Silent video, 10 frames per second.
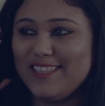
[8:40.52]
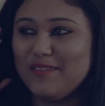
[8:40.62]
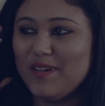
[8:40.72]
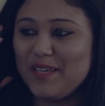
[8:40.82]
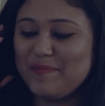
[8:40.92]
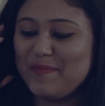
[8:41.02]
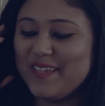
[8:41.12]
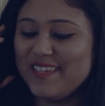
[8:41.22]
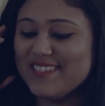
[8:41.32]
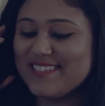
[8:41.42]
দিদি ভাই
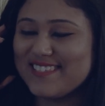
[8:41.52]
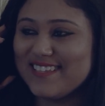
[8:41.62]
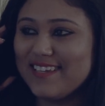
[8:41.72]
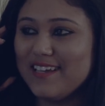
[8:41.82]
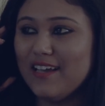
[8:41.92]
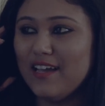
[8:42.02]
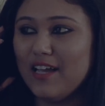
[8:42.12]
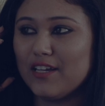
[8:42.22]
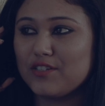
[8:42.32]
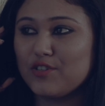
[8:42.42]
প্লিজ
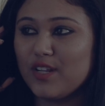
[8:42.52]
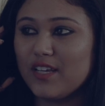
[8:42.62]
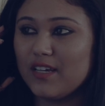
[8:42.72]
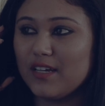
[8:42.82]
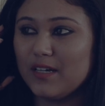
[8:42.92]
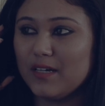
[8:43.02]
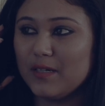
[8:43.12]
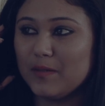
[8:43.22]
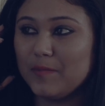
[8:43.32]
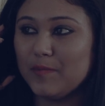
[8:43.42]
আসলে
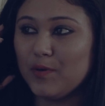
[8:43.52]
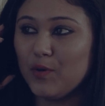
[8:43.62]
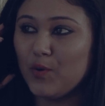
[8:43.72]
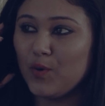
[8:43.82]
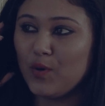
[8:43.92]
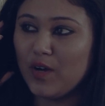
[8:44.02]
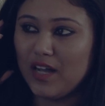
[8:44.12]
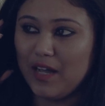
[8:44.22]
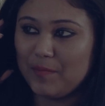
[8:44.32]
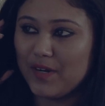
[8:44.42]
ও
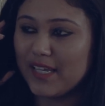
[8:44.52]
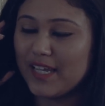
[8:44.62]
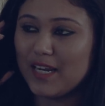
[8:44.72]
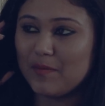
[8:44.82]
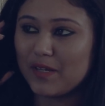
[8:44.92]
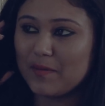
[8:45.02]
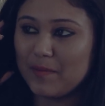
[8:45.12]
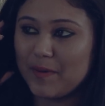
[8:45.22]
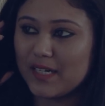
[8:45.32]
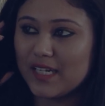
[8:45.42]
আপনাকে আর আমাকে
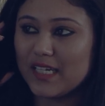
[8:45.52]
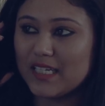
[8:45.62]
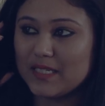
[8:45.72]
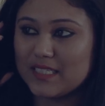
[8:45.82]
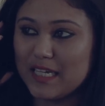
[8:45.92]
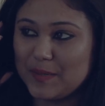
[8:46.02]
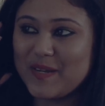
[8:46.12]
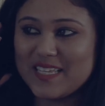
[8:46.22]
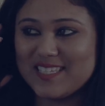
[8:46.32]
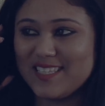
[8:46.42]
ব্যাপারটা সারপ্রাইজ
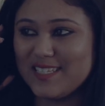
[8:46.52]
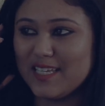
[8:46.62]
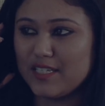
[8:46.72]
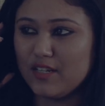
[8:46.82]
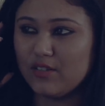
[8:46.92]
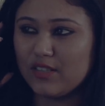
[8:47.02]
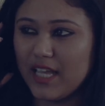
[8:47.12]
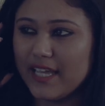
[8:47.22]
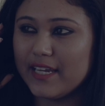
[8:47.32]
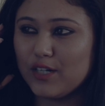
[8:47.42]
দিতে চেয়েছিল
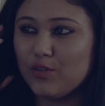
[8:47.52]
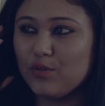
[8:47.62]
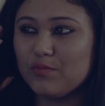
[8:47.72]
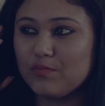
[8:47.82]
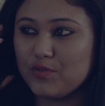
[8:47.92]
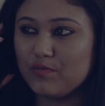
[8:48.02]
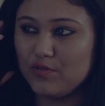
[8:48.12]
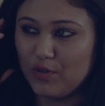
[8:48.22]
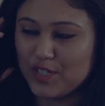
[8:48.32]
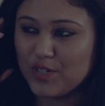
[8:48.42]
তাই একটু
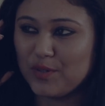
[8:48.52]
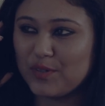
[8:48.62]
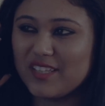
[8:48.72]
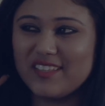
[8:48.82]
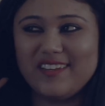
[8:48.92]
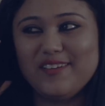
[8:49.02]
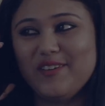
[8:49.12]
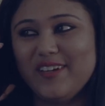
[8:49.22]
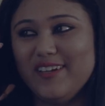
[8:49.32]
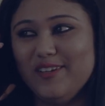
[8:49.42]
যোগাযোগ করতে দেরি
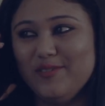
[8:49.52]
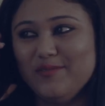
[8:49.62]
হয়ে গেল